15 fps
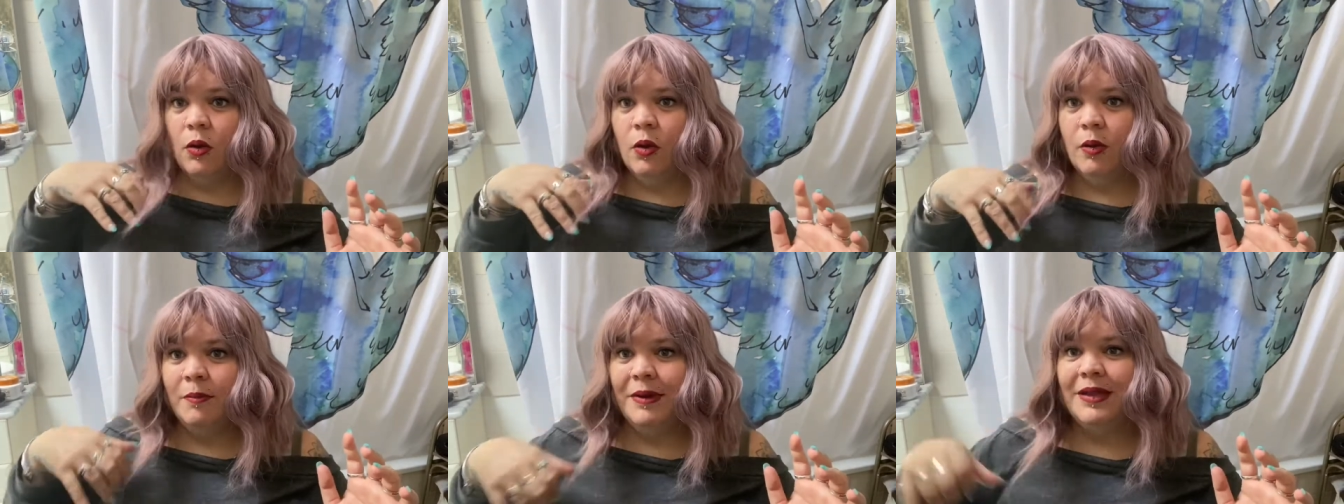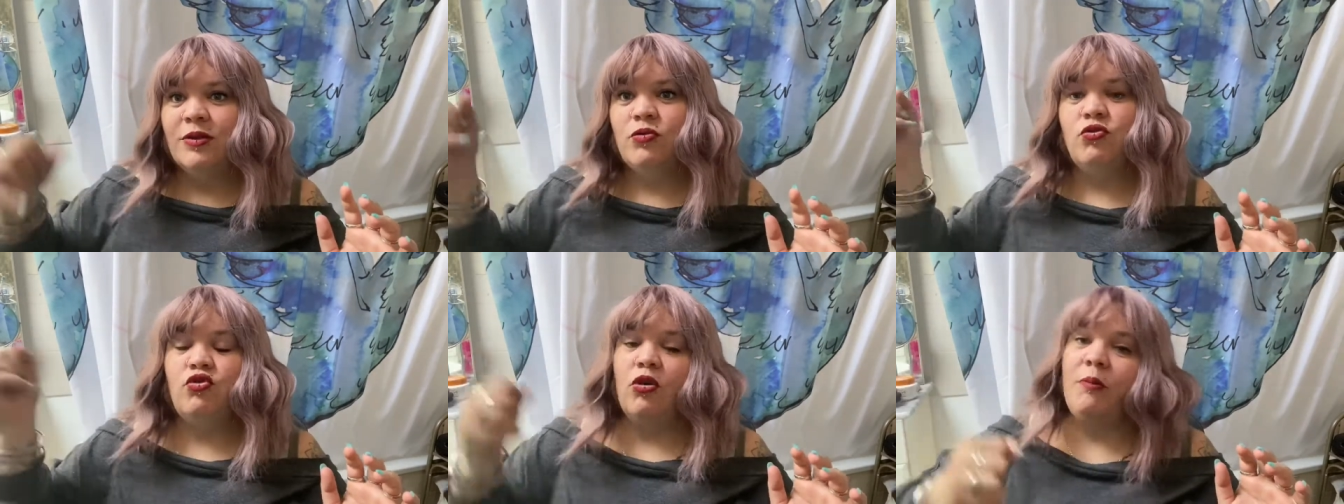
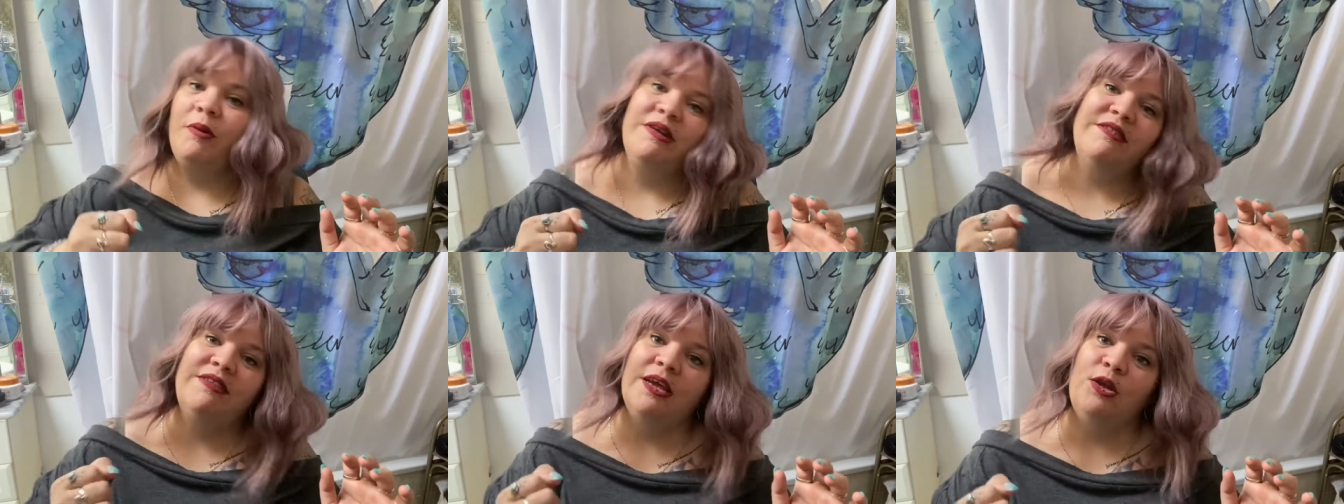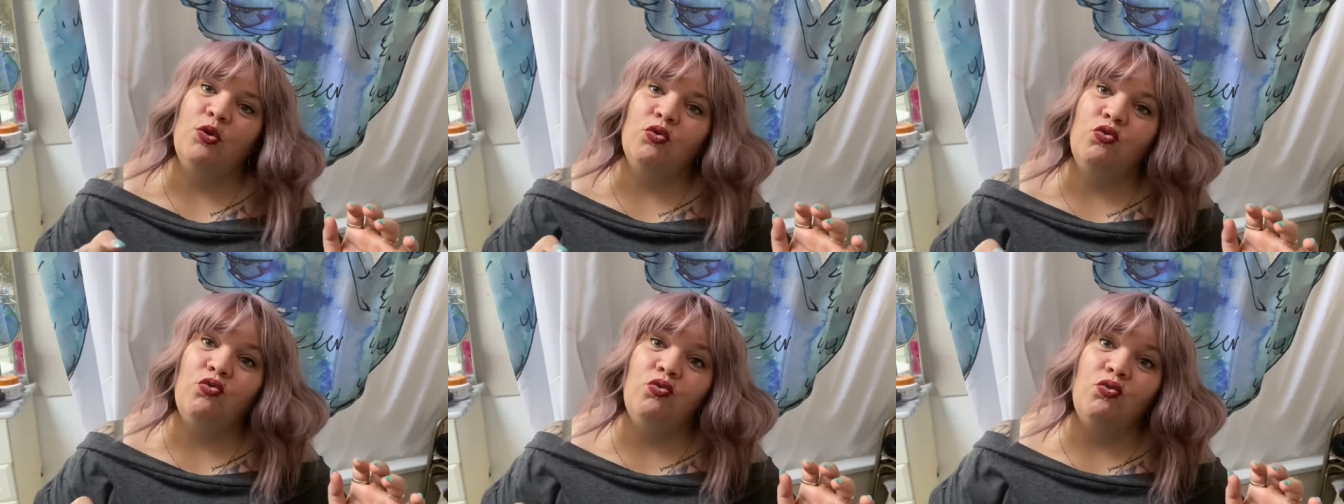mettre du shampoing sec
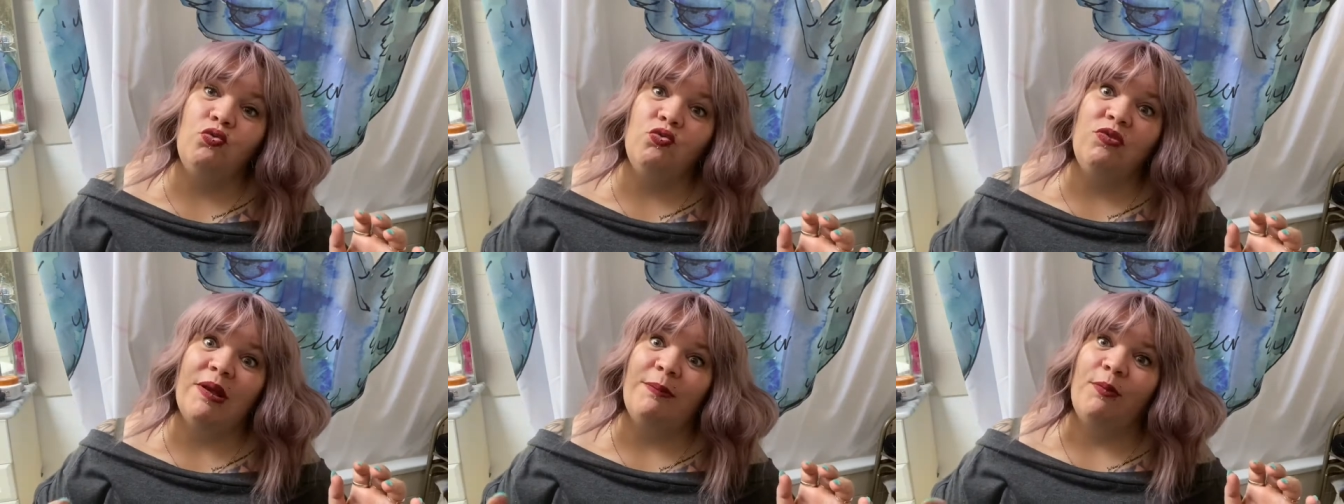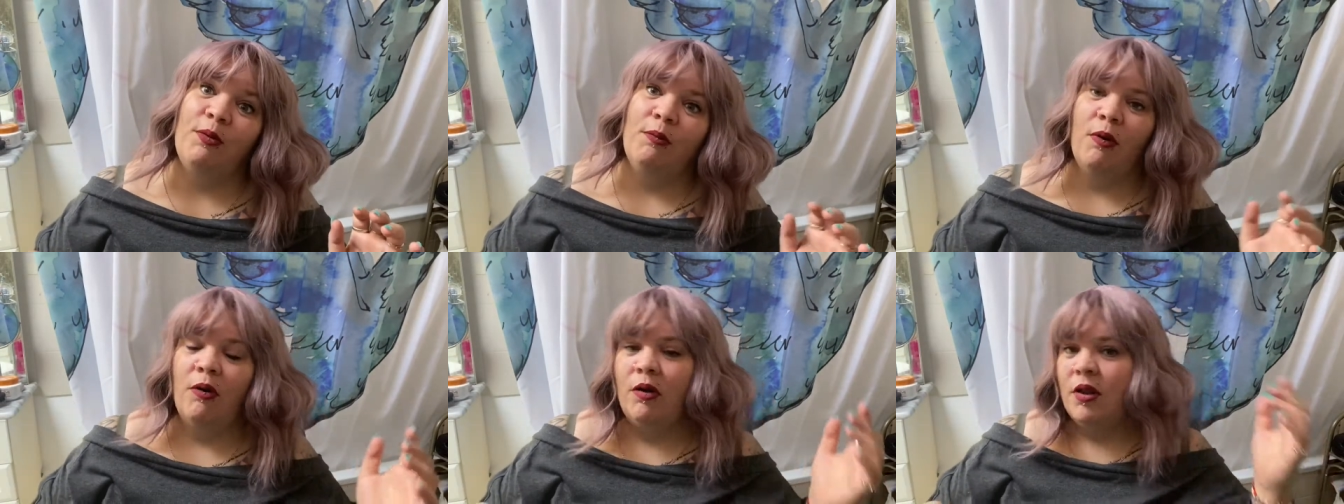dessus tout
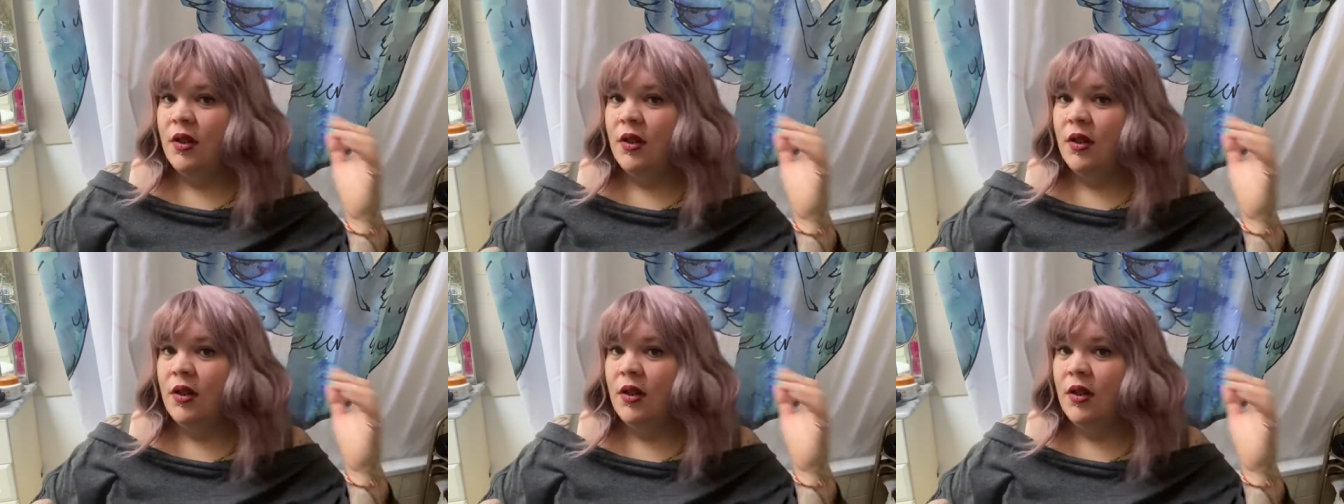simplement.